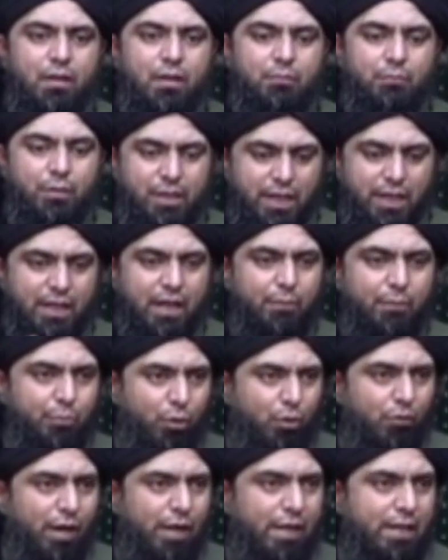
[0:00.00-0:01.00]
मटेरियल
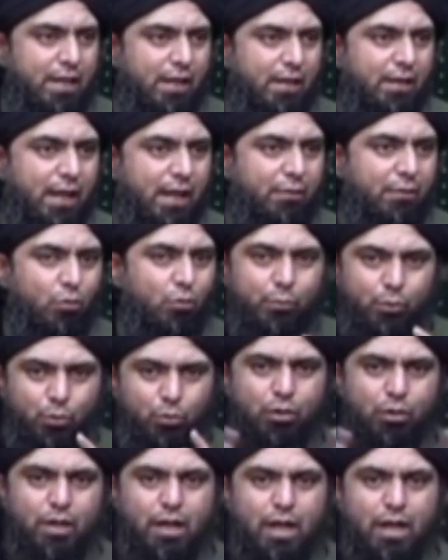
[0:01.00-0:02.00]
प्रोवाइड करना है वो भी
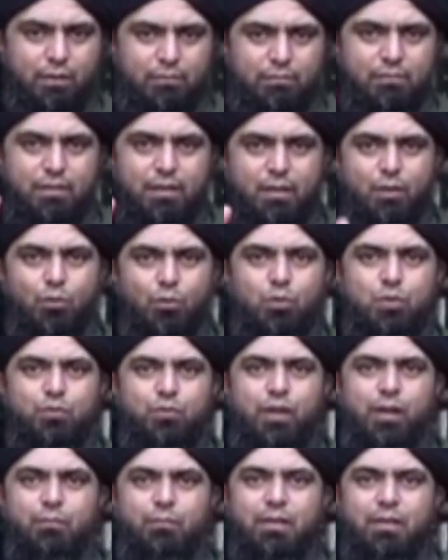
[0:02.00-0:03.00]
उन्होंने खैर उस
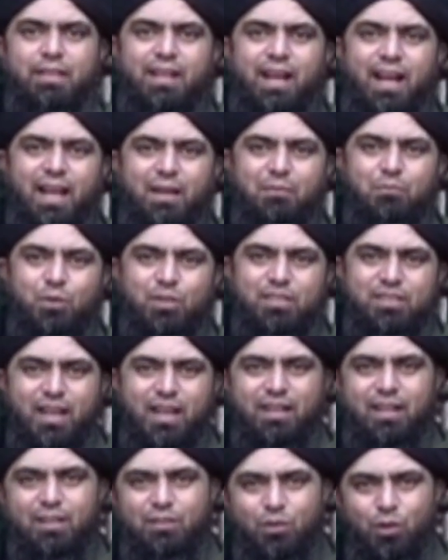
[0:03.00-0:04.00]
फिल्म में दिखाया है
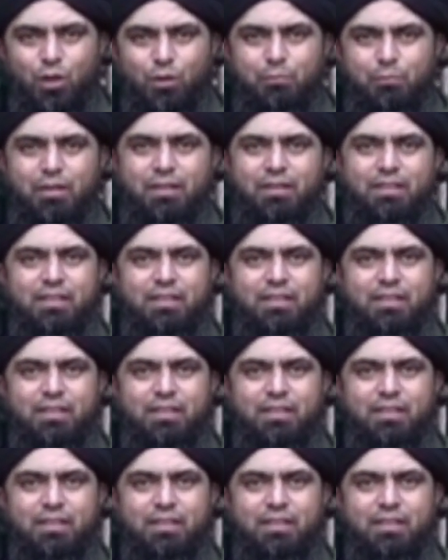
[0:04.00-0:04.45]
मोरजाना तौर पर